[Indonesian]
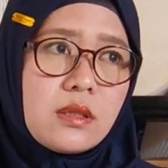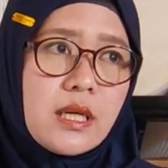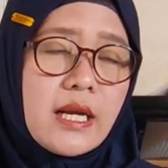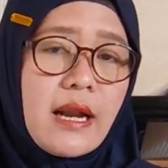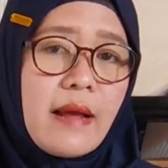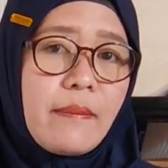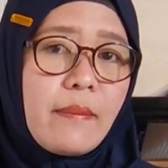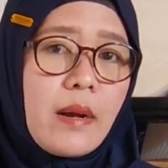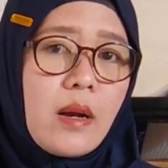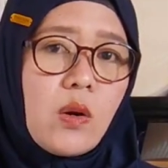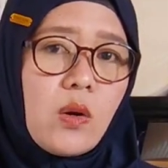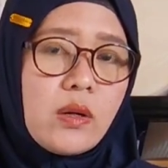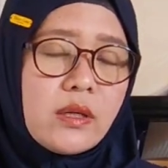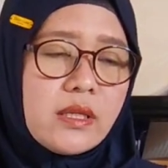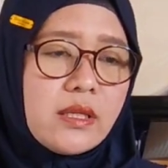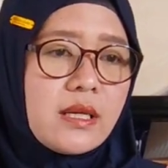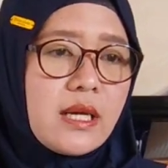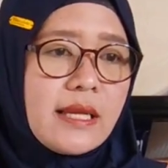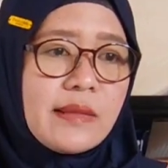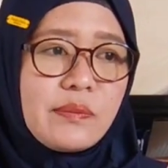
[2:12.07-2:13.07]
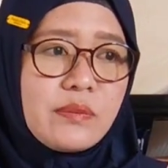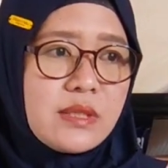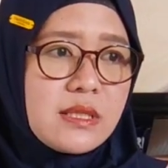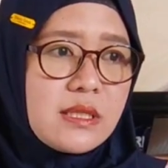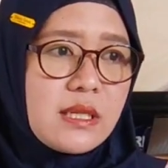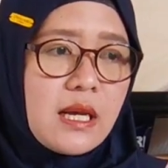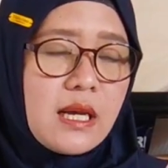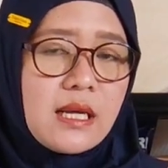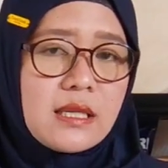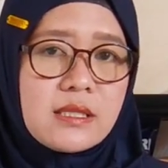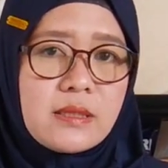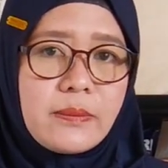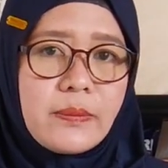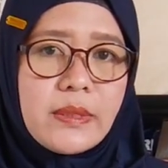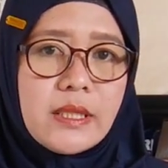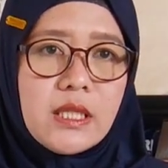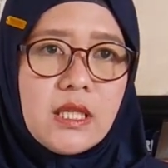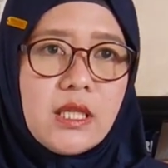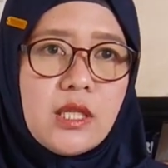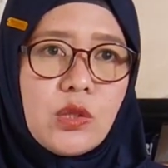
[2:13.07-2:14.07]
kenapa kok kikan bisa
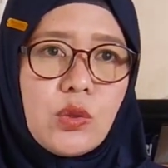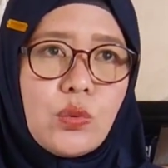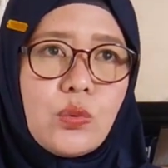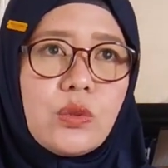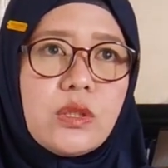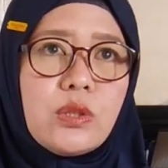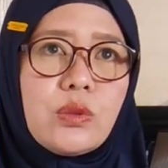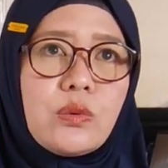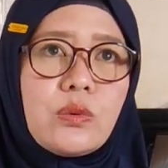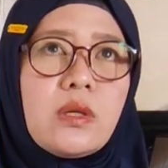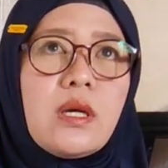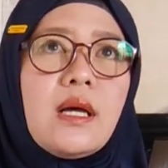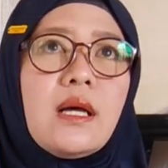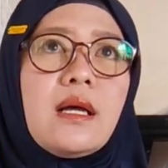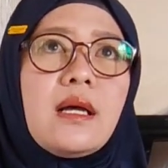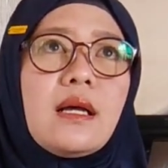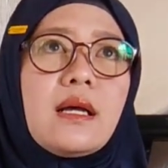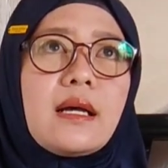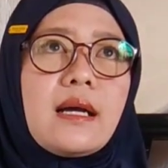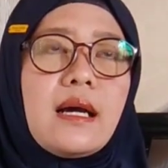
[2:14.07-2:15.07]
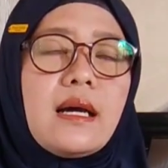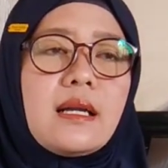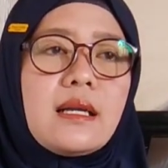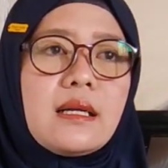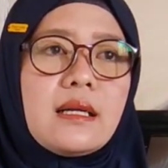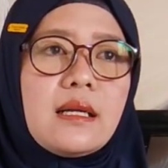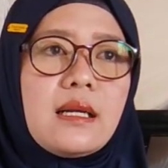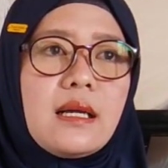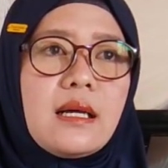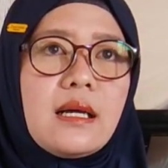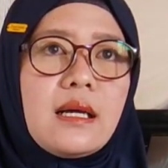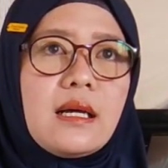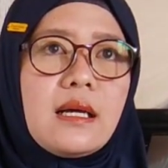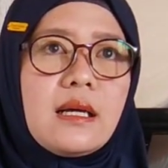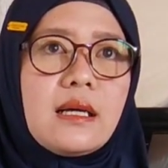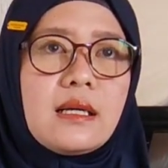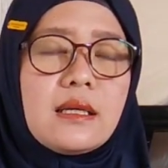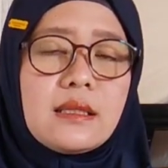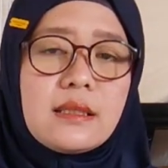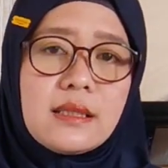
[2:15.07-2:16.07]
seperti itu? Itu
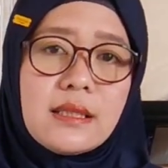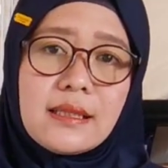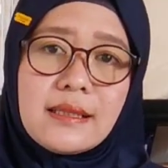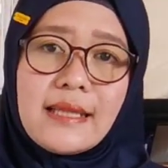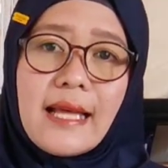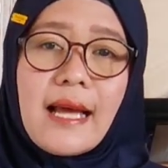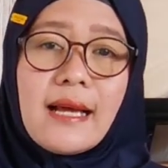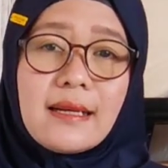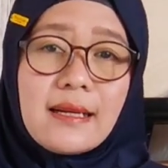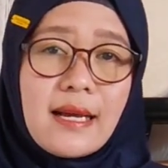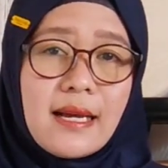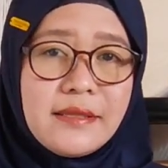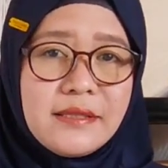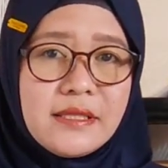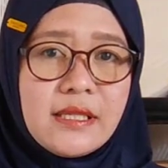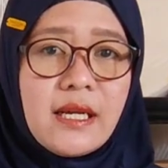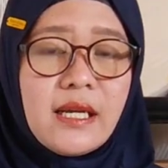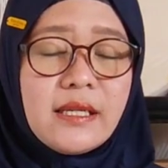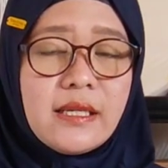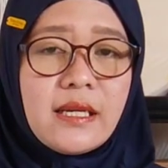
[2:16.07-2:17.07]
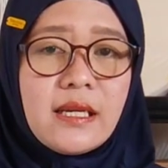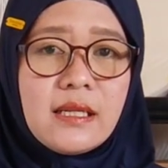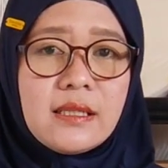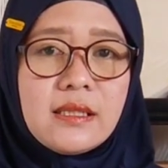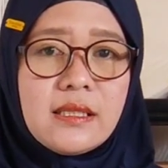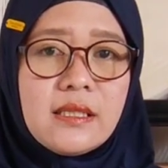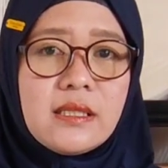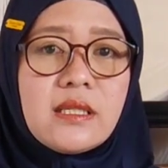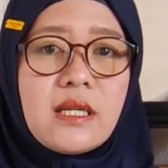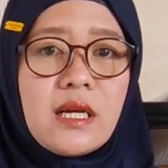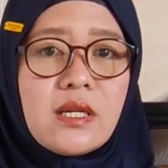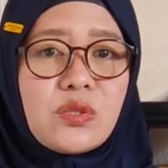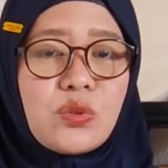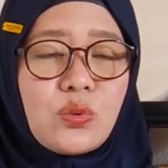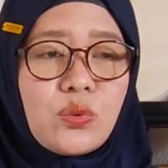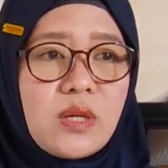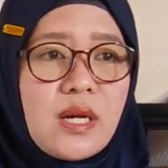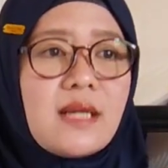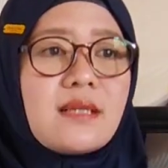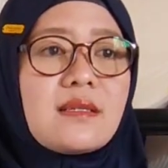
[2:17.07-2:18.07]
karena tetangganya yang tidak
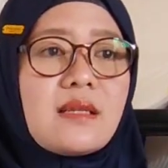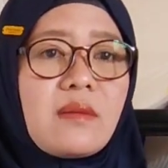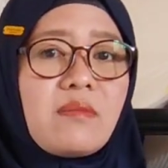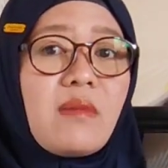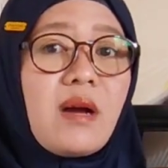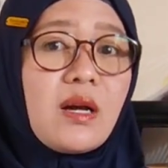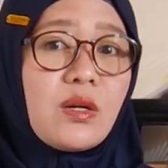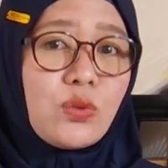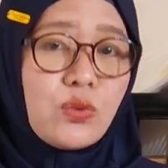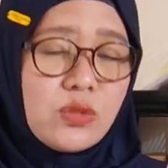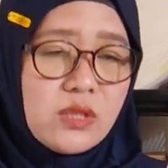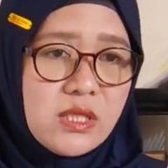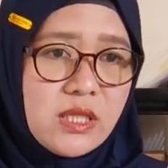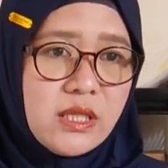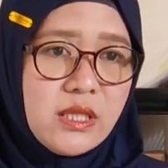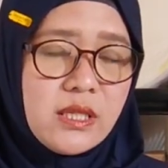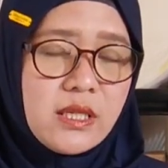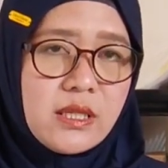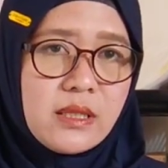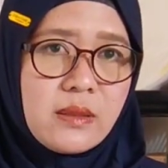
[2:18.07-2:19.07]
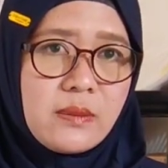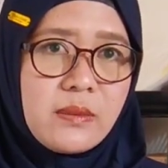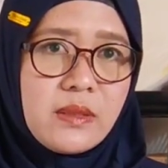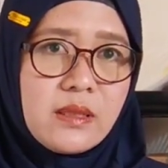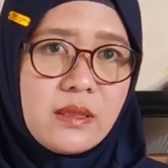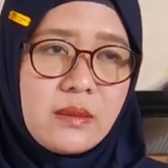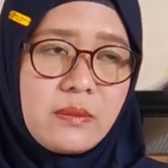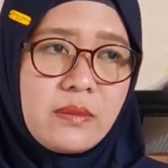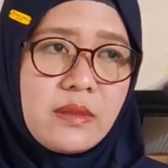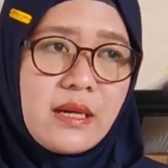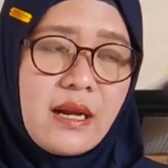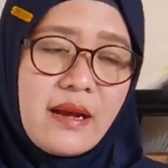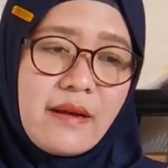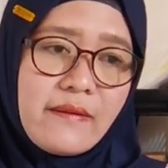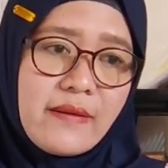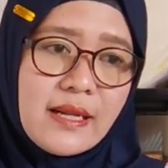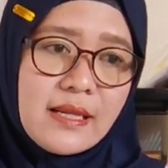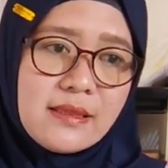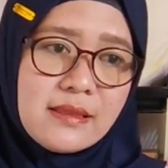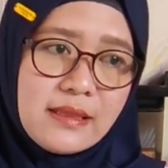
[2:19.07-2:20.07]
suka sama kucing ya teman-teman.
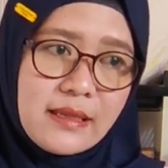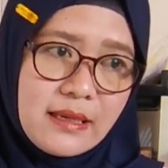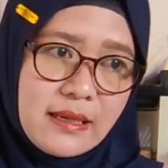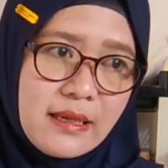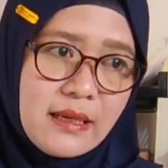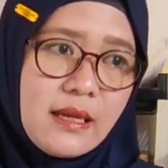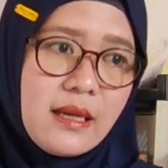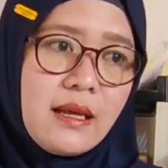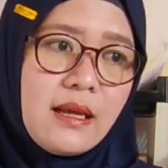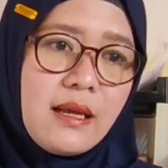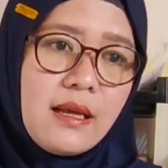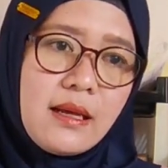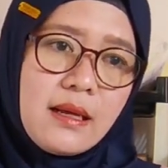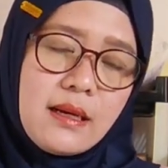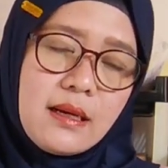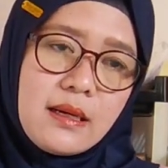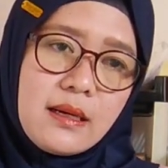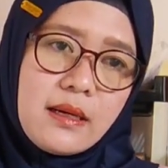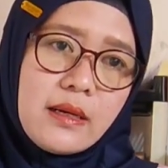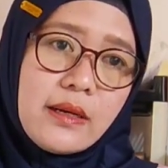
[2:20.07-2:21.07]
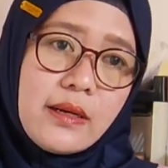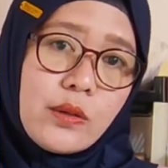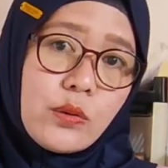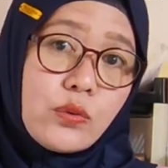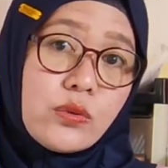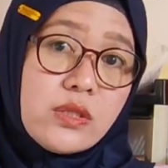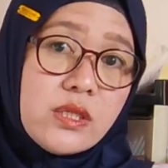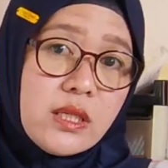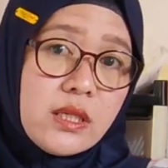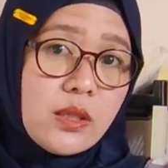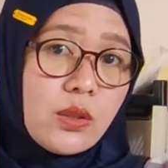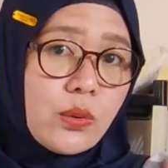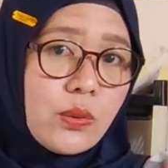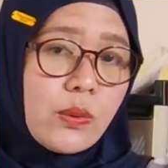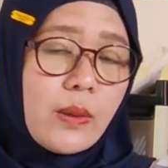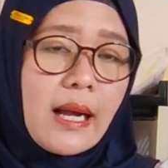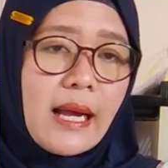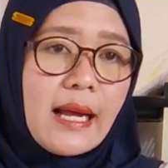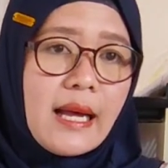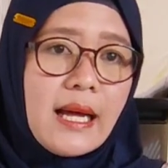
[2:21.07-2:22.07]
Awalnya uh, kucing
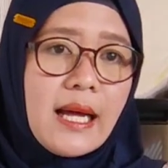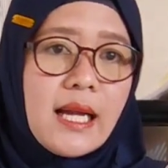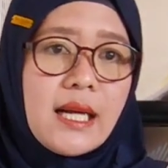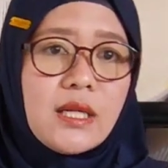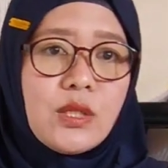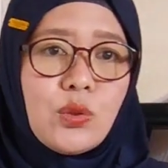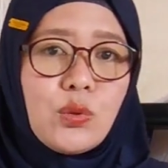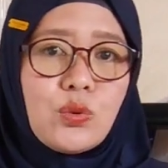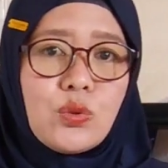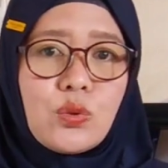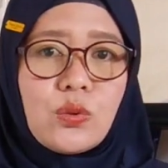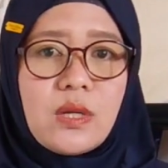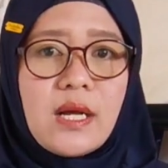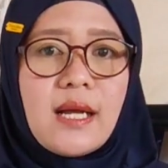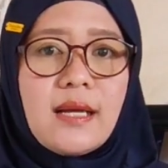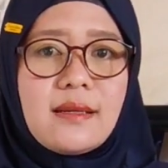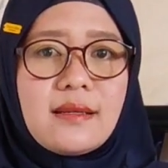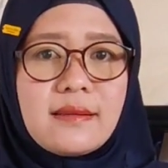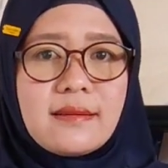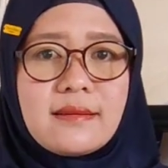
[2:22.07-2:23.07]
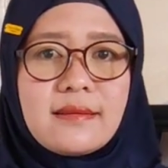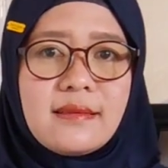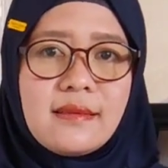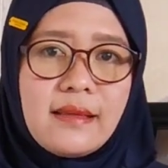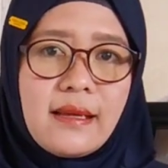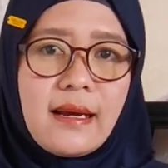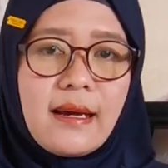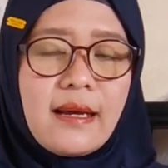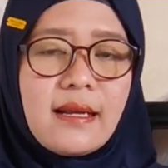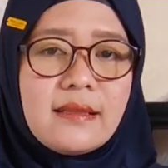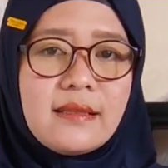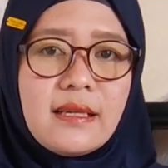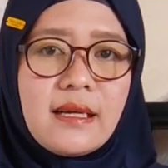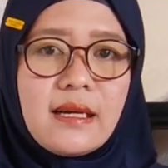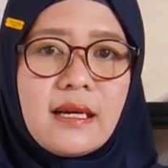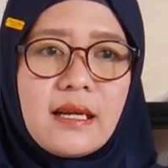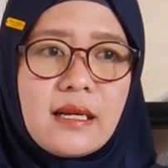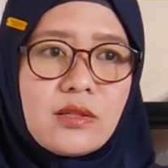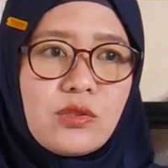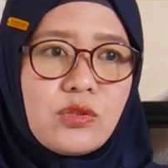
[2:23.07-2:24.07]
luar itu suka
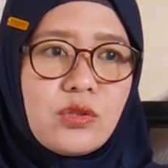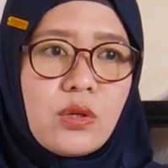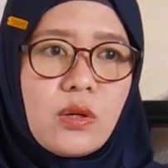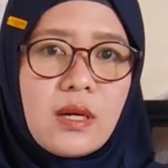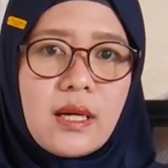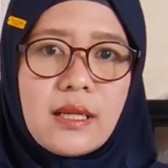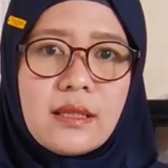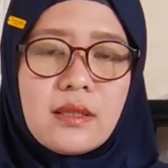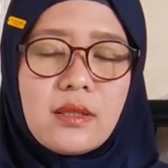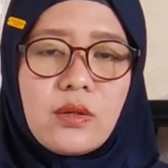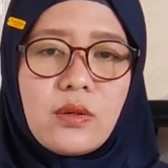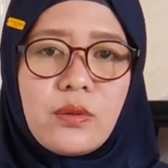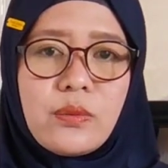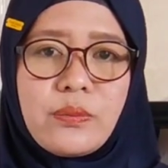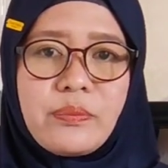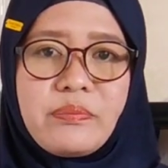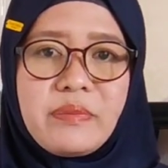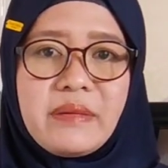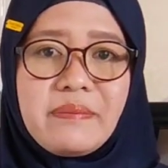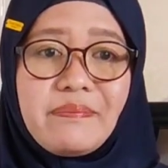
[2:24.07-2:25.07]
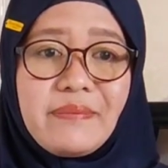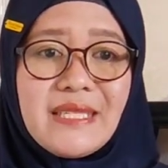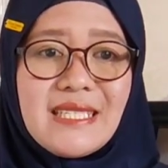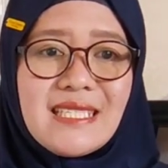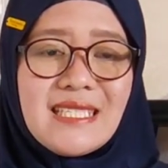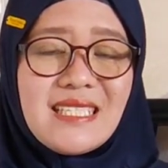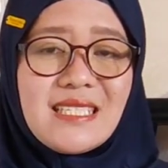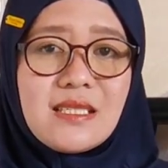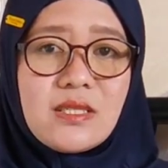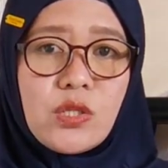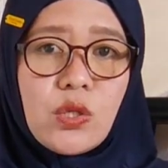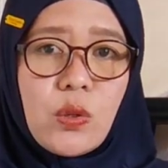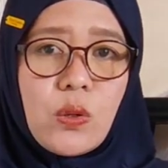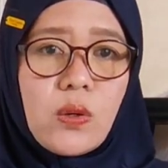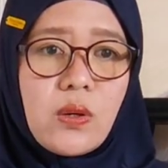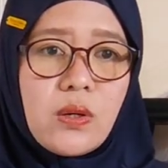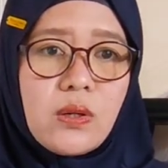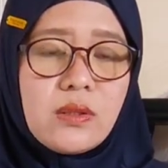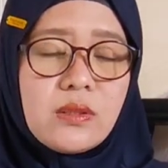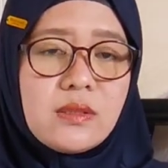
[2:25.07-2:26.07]
nyakar-nyakar jok atau nipis si
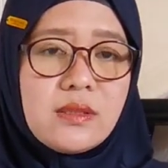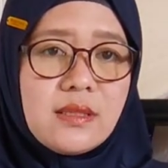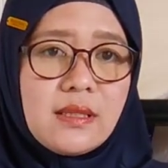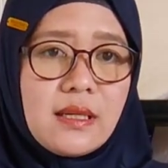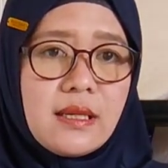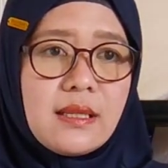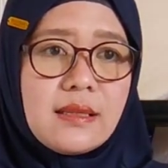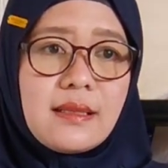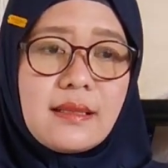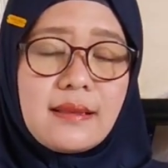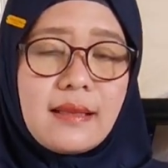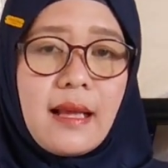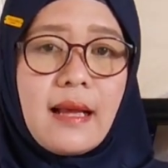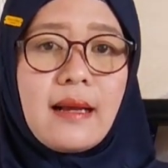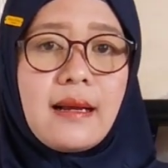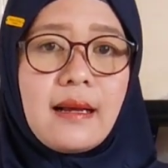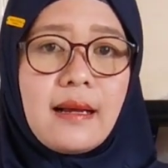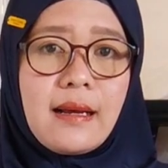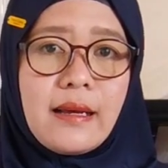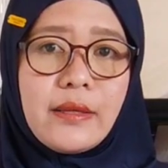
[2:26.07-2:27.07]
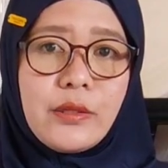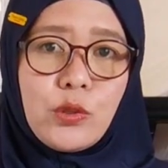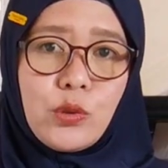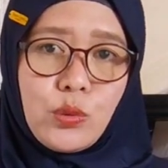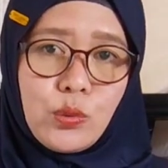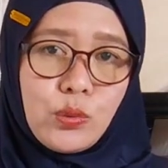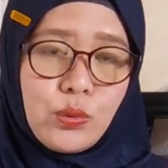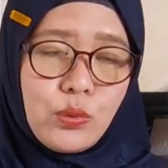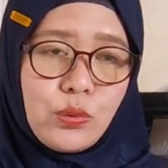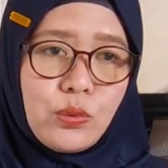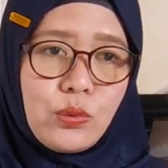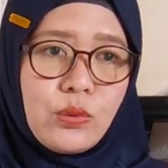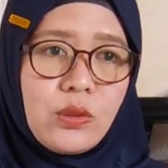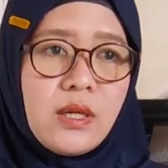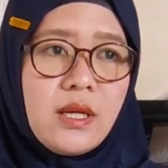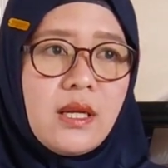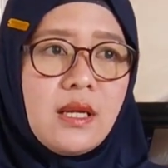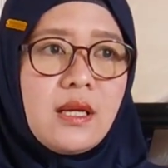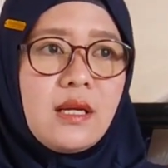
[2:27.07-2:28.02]
joknya tetangga itu.